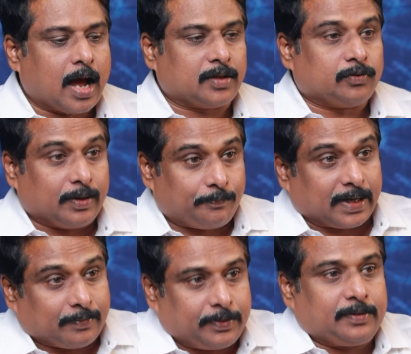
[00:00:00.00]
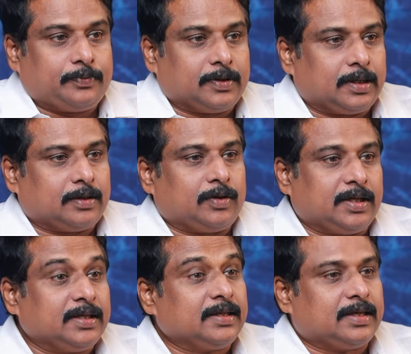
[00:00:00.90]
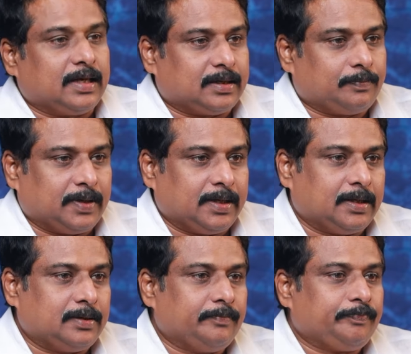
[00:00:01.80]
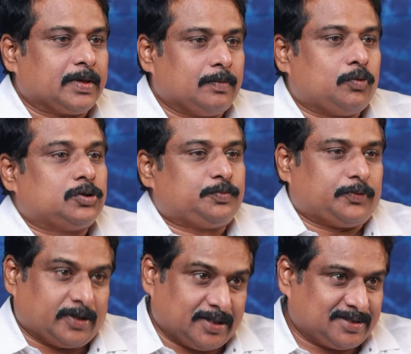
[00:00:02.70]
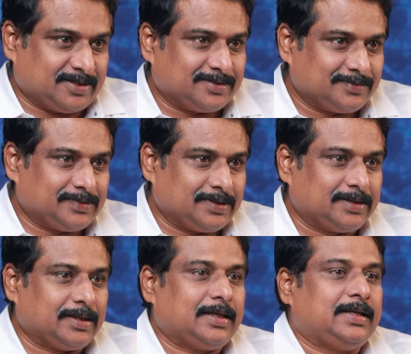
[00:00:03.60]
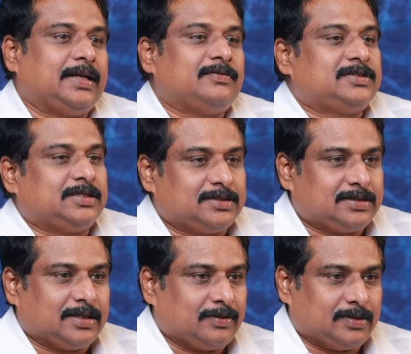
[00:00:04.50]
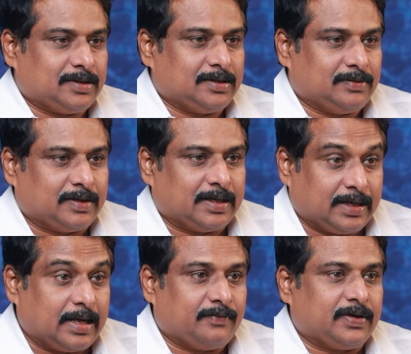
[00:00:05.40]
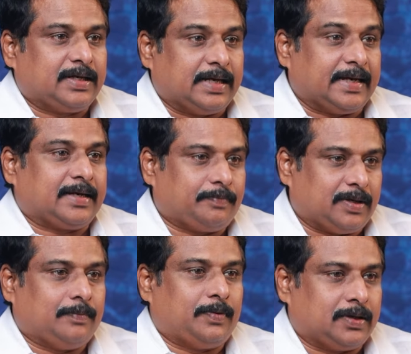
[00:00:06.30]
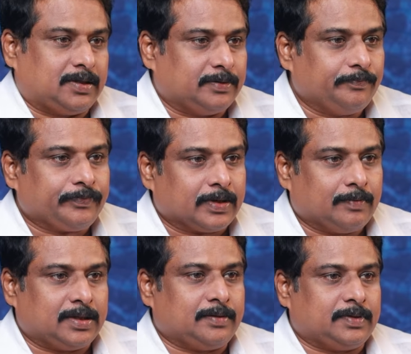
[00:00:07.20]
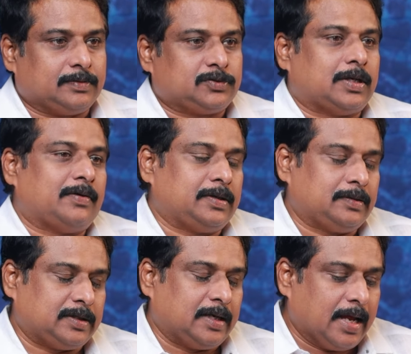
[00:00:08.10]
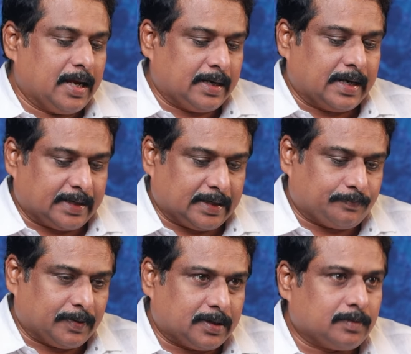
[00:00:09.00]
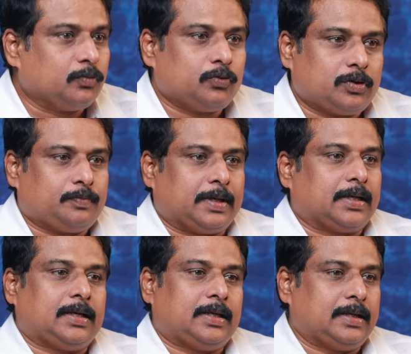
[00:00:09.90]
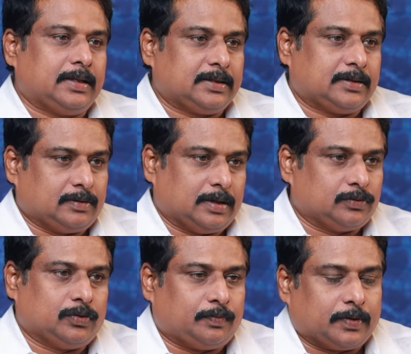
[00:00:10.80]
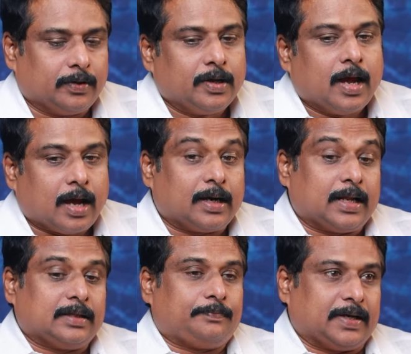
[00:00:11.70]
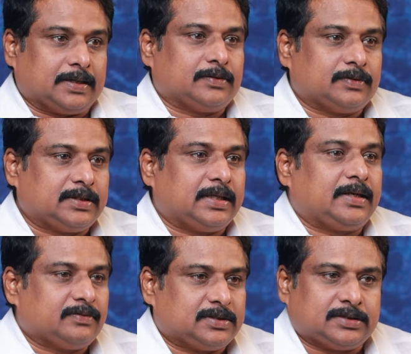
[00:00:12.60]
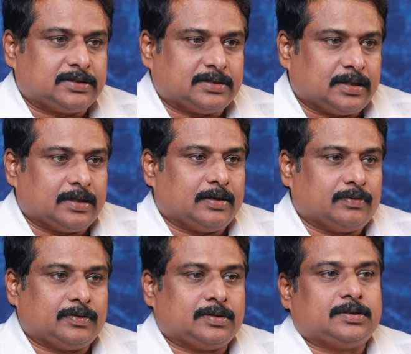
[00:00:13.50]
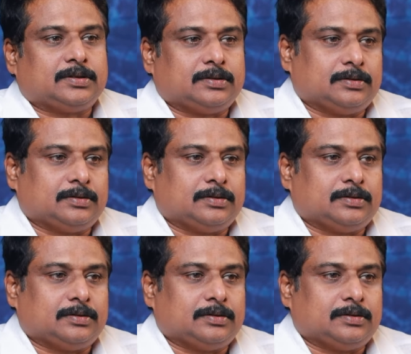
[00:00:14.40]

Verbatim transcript: அதனுடைய படப்பிடிப்புகளோட இறுதிக்கட்ட பணிகள் போஸ்ட் ப்ரொடக்ஷன் இதெல்லாம் நிறைவு செஞ்சுட்டு தான் அவர் வரார் ஏன்னா அவரே டைரக்ட் பண்ண படம் அது மதுரை மீட்டர் சுந்தரம் அவர் டைரக்ட் பண்ண மூன்று படங்களில் அது அது ஒரு படம் அதனால் அந்த படத்தை வந்து நிறைவு செஞ்சுட்டு தான் அவர் வந்து